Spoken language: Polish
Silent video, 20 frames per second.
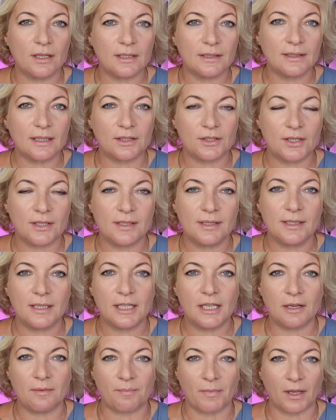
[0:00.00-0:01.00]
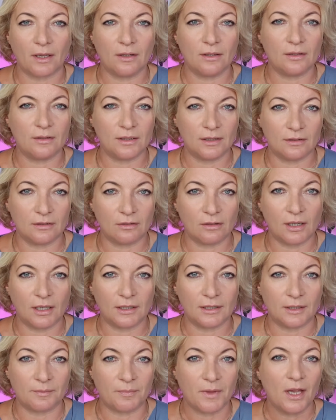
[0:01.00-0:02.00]
i tak się z nikim nie
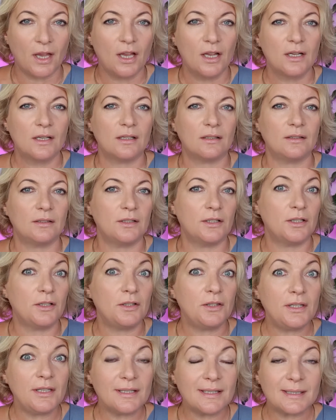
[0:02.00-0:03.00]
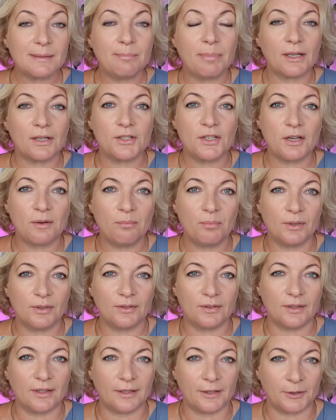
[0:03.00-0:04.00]
dogadam. Nic bardziej
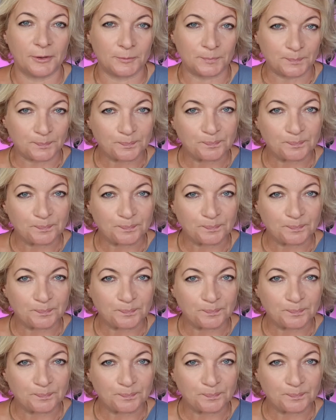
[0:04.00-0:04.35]
błędnego